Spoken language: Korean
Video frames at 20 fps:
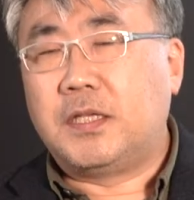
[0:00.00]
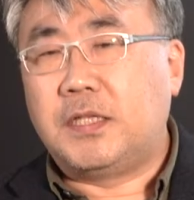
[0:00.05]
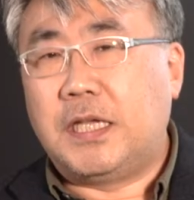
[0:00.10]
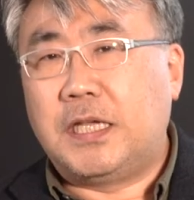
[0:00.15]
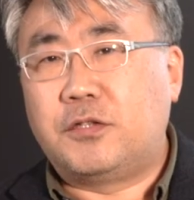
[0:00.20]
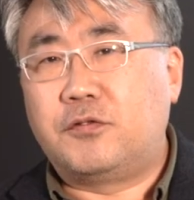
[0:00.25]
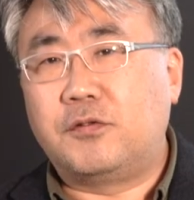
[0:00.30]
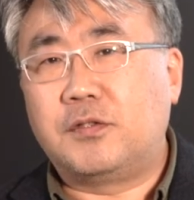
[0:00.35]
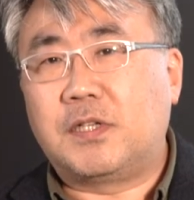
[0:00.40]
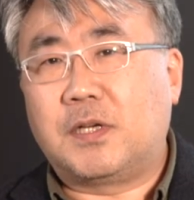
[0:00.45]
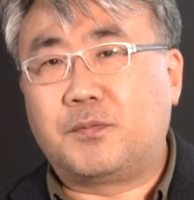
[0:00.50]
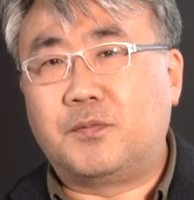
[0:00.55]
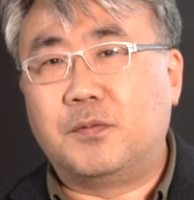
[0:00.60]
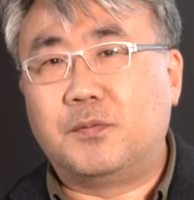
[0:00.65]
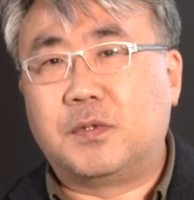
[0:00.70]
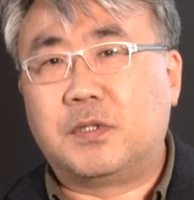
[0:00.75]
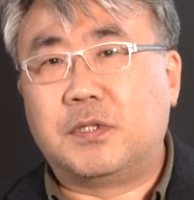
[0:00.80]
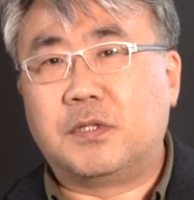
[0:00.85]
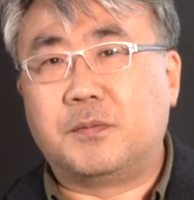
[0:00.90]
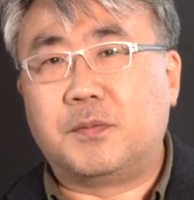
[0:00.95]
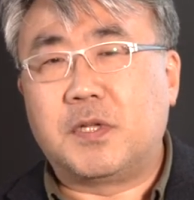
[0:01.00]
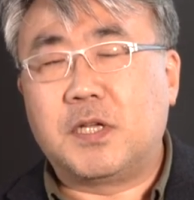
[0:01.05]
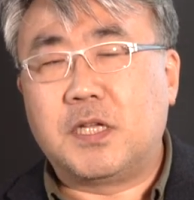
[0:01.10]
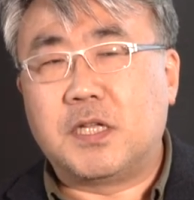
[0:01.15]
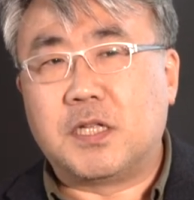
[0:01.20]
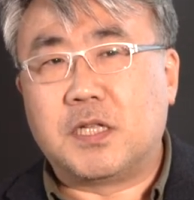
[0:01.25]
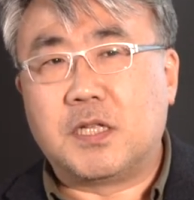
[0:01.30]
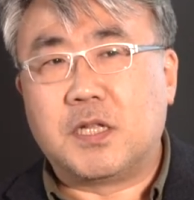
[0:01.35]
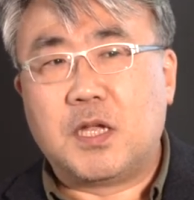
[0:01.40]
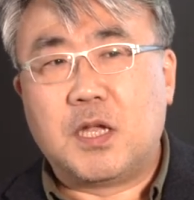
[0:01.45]
예술 작품
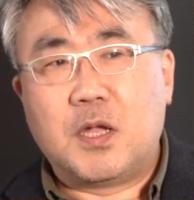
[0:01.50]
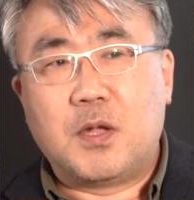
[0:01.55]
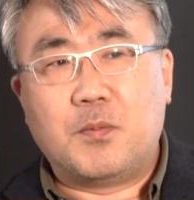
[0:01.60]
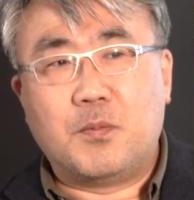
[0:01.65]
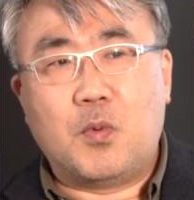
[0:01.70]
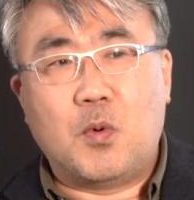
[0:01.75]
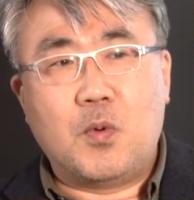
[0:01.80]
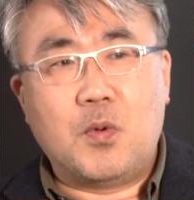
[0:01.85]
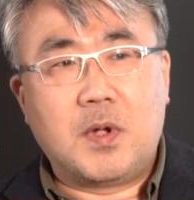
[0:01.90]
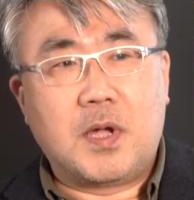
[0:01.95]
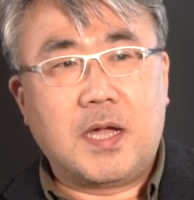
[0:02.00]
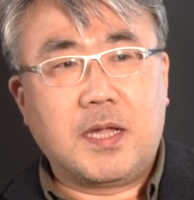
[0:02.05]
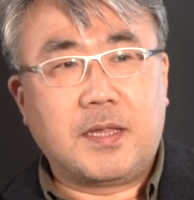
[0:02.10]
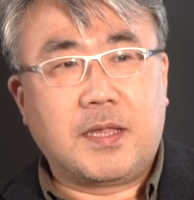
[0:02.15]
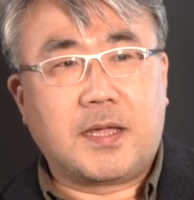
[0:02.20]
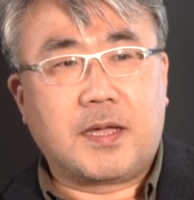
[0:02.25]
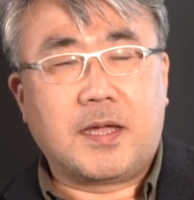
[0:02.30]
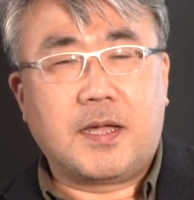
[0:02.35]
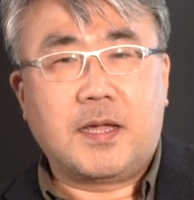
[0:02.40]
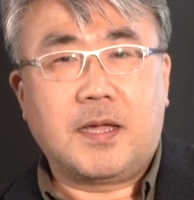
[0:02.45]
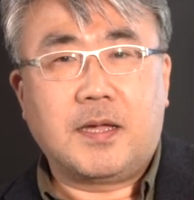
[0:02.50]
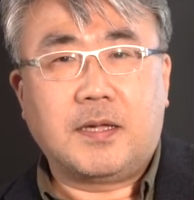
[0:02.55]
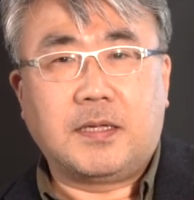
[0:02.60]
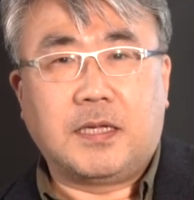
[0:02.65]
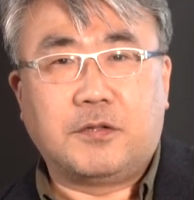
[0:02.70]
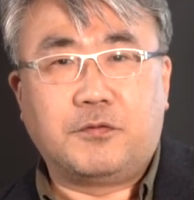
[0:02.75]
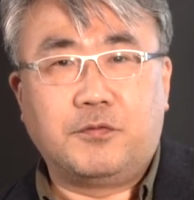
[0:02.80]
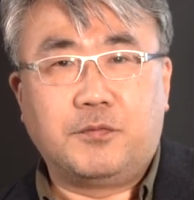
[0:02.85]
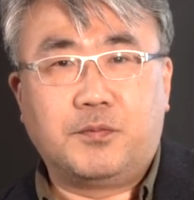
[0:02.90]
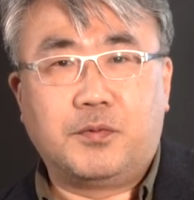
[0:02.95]
그러면 뭔가 내가
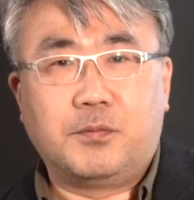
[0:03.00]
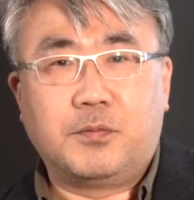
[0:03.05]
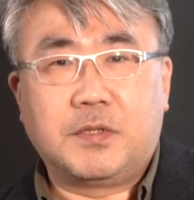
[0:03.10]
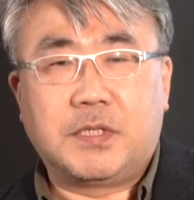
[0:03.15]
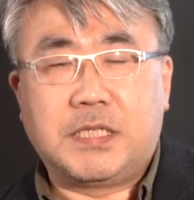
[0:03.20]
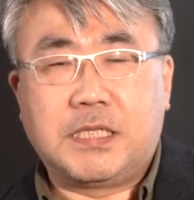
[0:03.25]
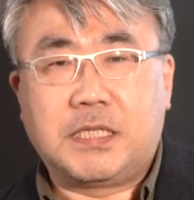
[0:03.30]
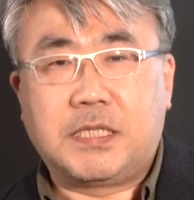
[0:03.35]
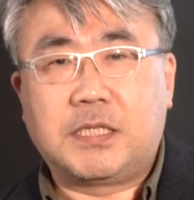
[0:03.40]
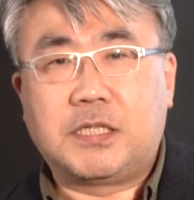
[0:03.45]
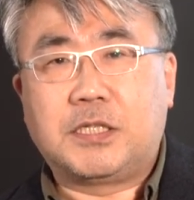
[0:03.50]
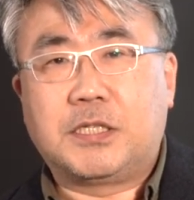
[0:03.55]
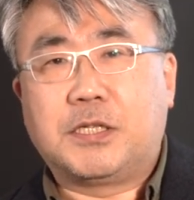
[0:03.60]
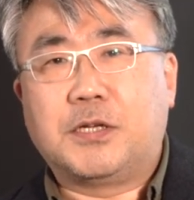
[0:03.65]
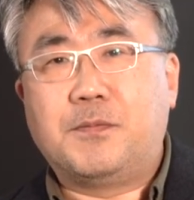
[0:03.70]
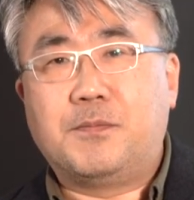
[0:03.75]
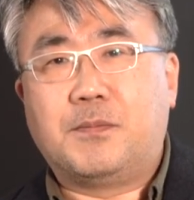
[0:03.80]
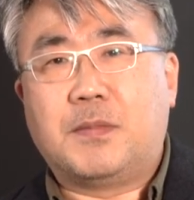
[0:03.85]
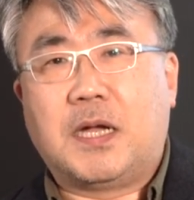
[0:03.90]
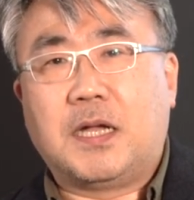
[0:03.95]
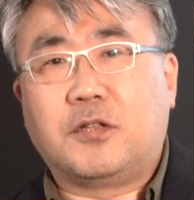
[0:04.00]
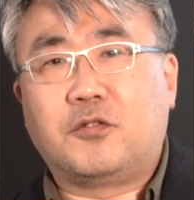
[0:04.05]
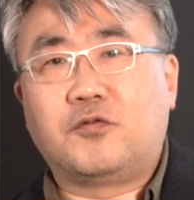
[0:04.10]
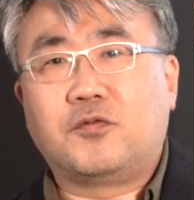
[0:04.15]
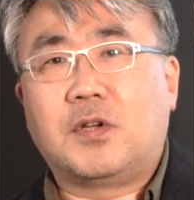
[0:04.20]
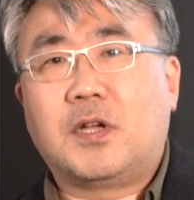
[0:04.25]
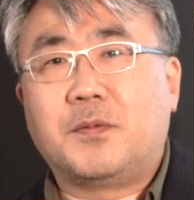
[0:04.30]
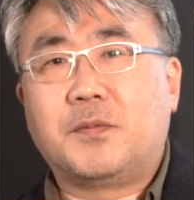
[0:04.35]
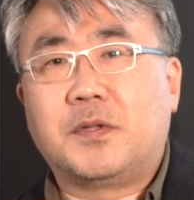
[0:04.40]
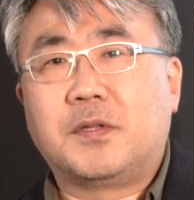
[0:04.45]
예술품을 직접
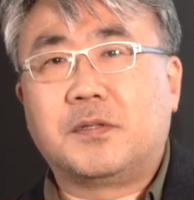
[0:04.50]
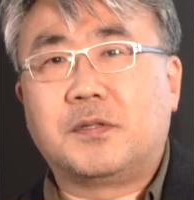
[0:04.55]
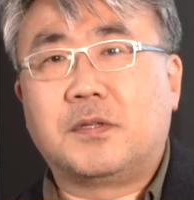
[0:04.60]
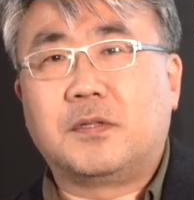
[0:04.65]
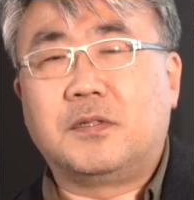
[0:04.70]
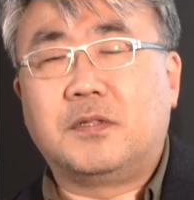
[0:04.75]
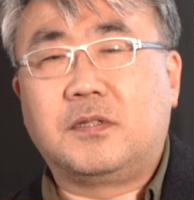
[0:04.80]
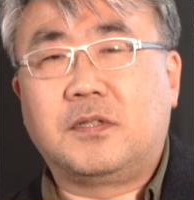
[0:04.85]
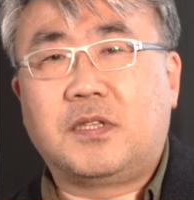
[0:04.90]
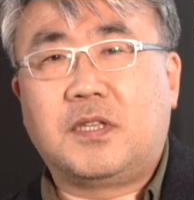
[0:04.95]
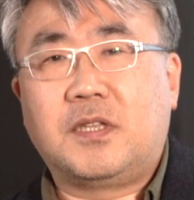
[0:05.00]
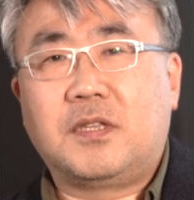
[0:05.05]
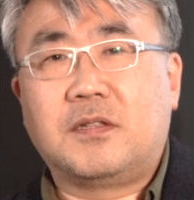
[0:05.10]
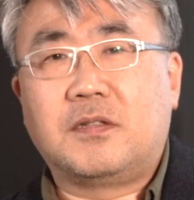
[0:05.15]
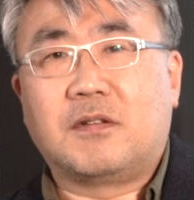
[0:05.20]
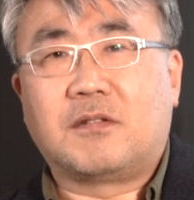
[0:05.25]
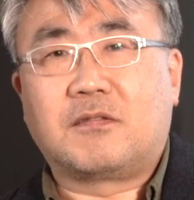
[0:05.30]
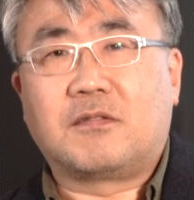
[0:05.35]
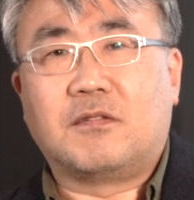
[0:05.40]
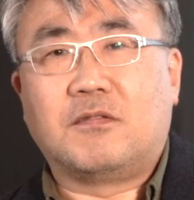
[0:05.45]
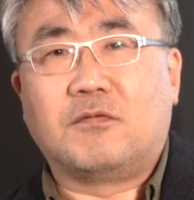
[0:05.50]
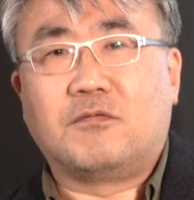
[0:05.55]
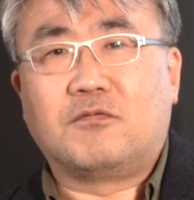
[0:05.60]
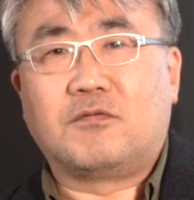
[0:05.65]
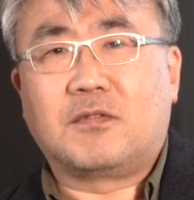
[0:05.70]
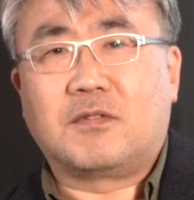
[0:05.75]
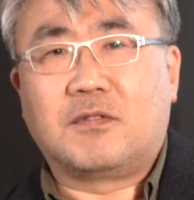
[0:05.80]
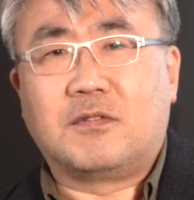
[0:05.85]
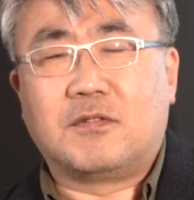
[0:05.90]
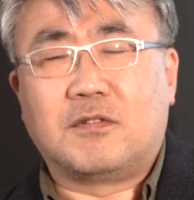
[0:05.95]
마주하면서 느끼는
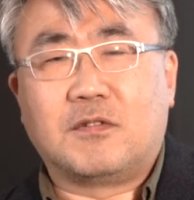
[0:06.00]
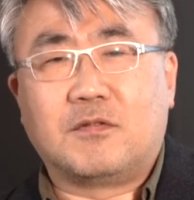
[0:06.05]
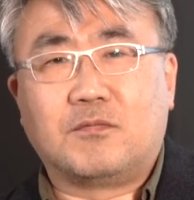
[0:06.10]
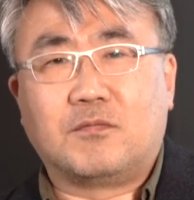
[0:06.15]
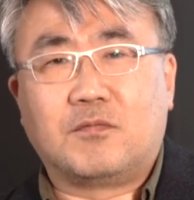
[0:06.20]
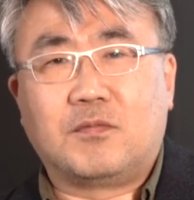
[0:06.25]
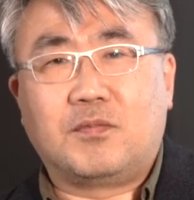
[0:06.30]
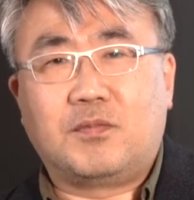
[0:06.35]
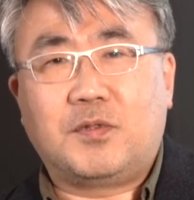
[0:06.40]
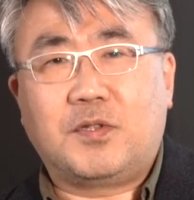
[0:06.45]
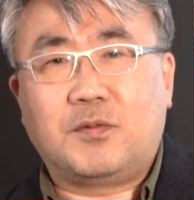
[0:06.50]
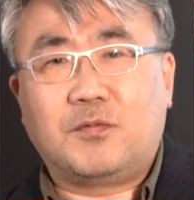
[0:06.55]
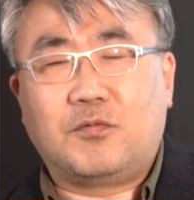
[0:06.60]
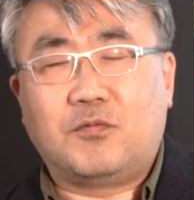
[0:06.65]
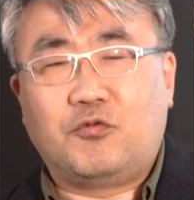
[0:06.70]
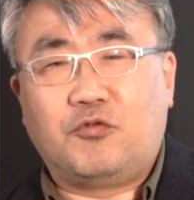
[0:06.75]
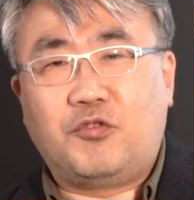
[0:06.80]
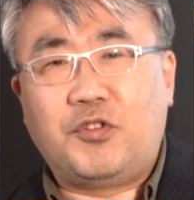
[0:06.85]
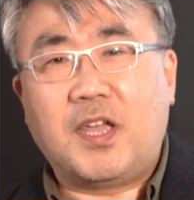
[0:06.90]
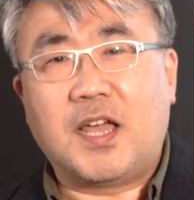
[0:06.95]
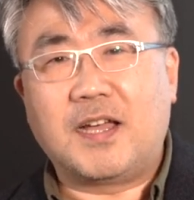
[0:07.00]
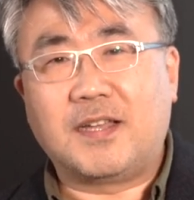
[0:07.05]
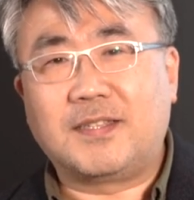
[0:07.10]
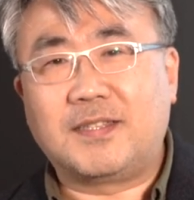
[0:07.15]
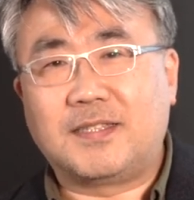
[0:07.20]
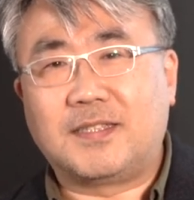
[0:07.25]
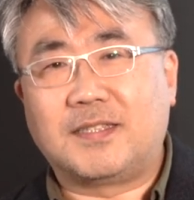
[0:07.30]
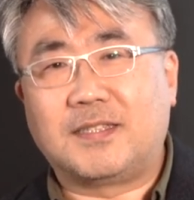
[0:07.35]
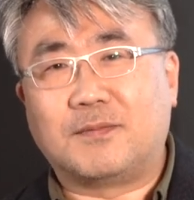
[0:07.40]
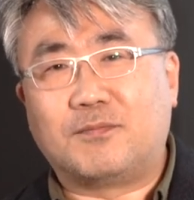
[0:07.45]
어떤 그런
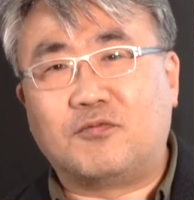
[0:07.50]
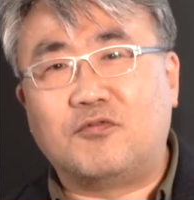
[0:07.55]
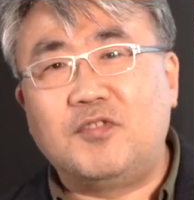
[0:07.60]
뉘앙스,